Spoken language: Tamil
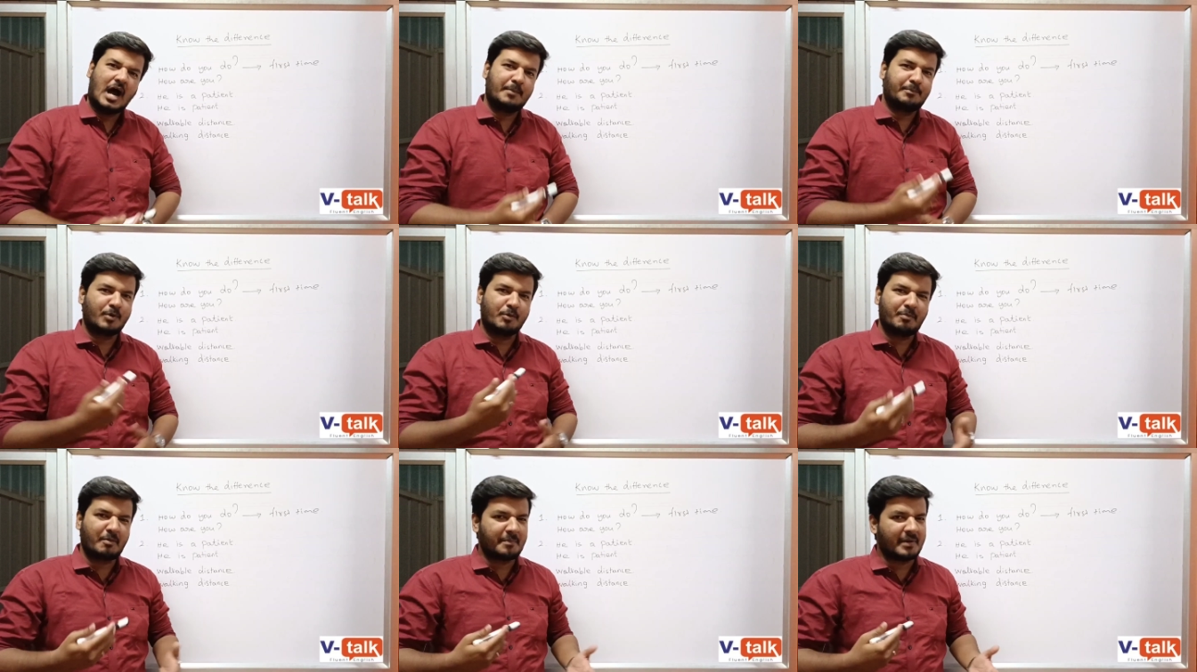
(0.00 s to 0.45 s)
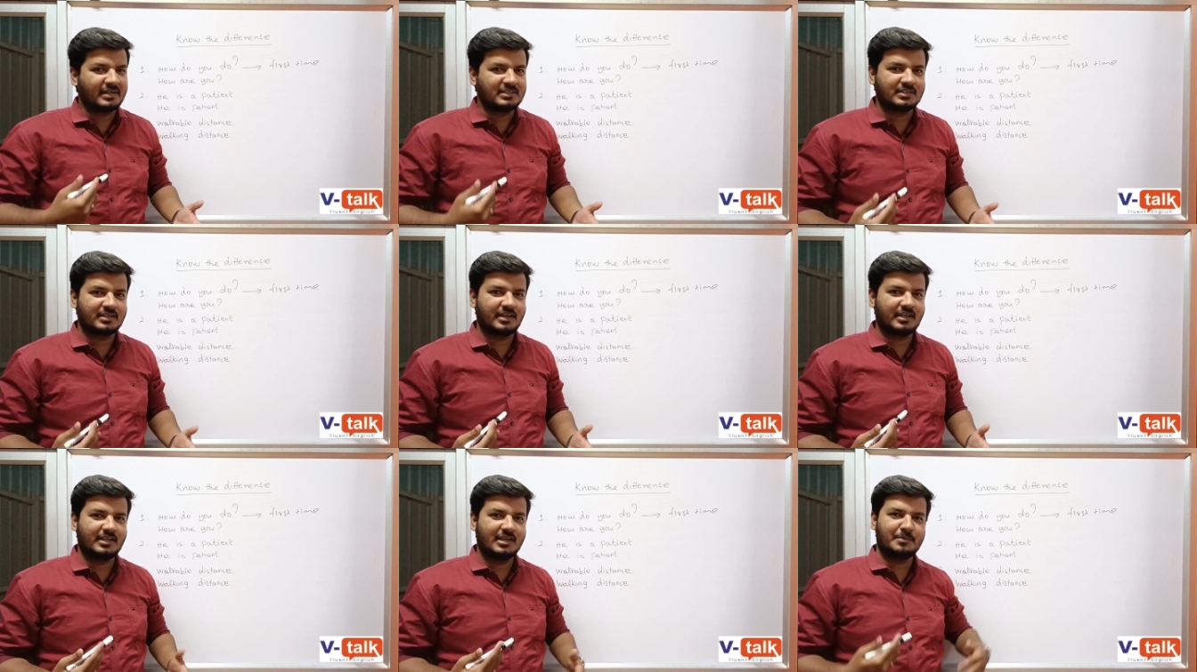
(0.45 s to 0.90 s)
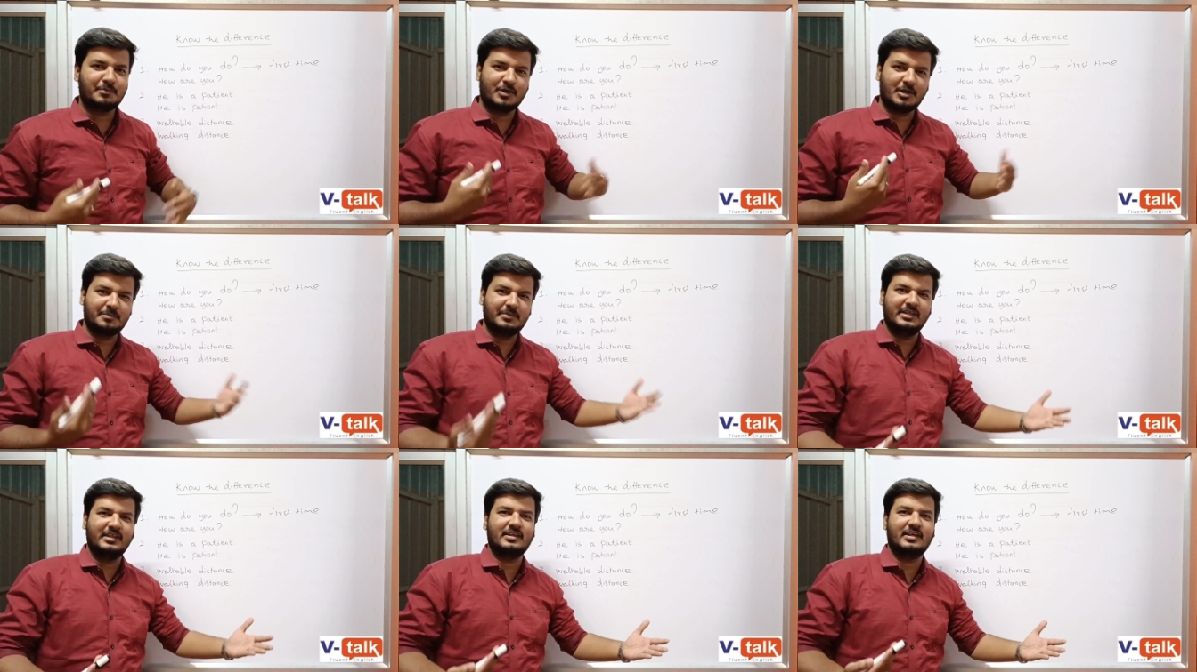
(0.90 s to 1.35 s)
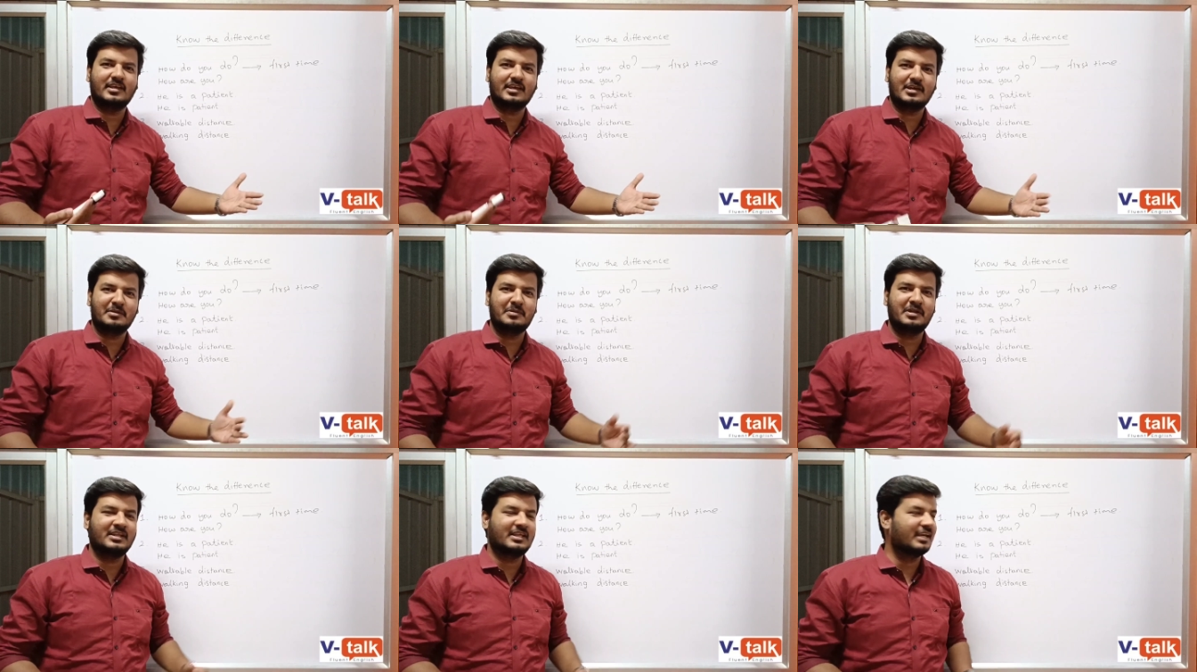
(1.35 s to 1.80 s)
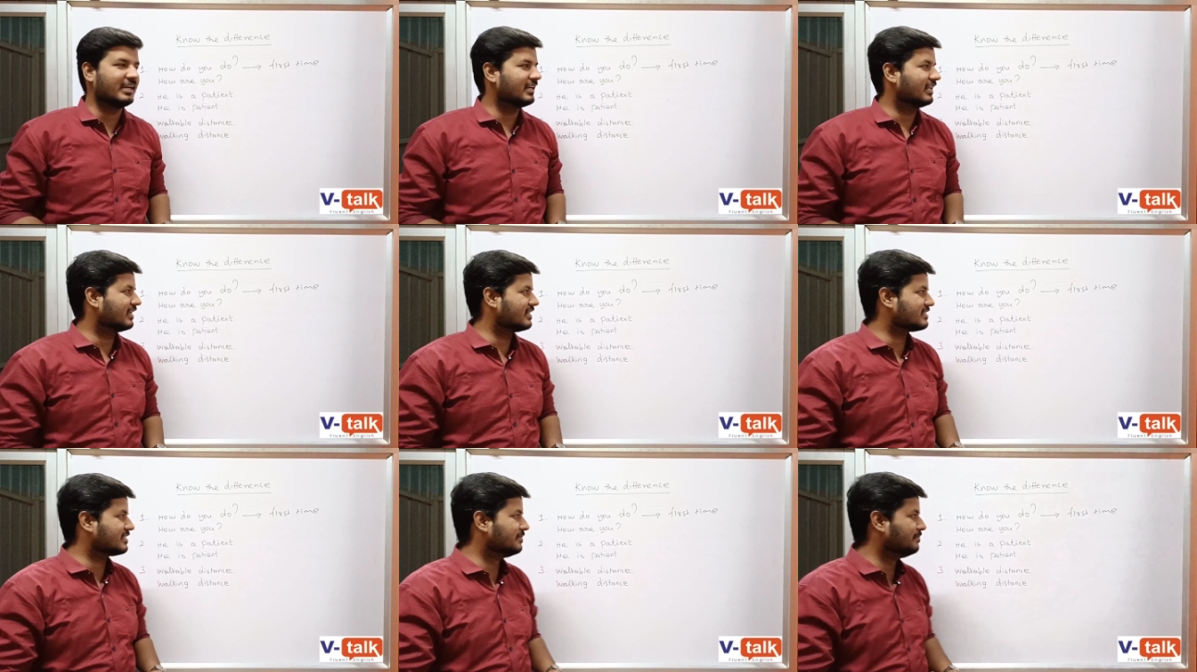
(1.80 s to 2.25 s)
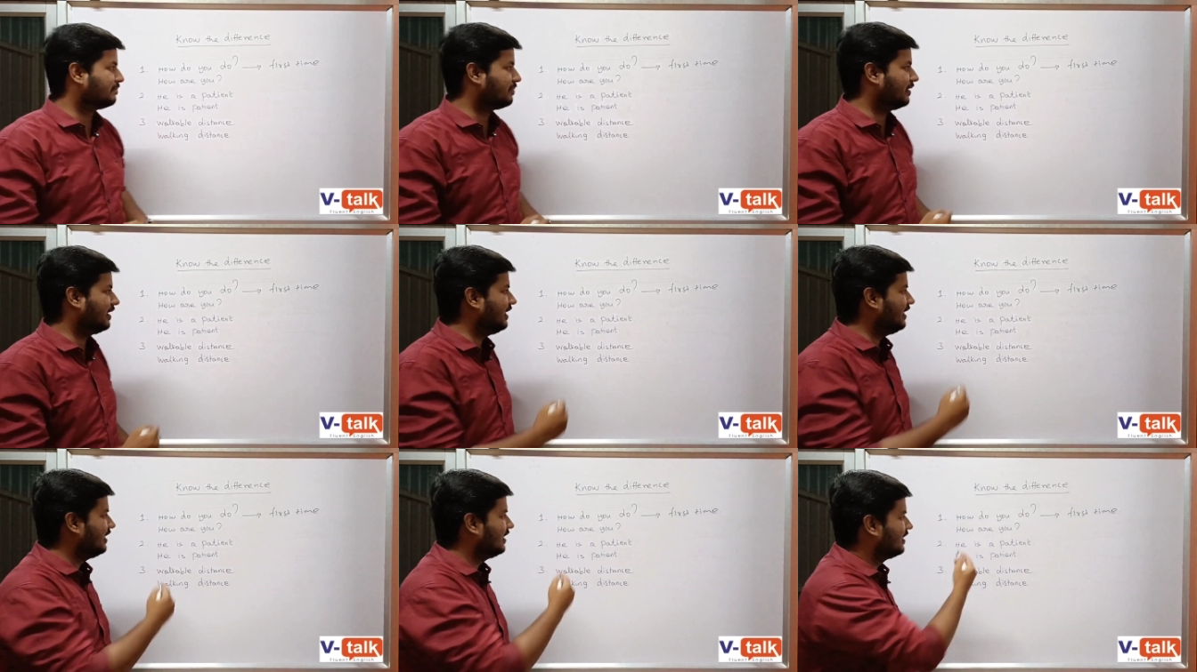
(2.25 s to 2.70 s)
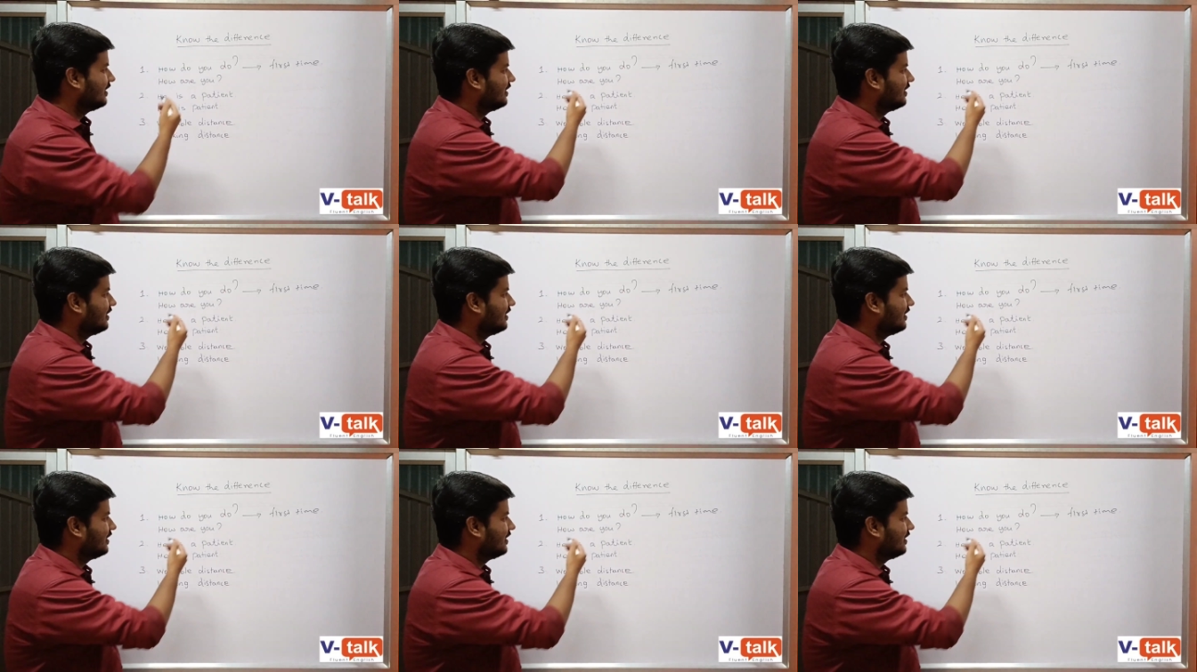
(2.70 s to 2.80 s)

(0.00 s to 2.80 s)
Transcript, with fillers: அப்பப்போ பார்த்துக்கிறீங்க அப்போ எப்படி இருக்கீங்க அப்படின்னு கேட்கறதுக்கு சிம்பிளி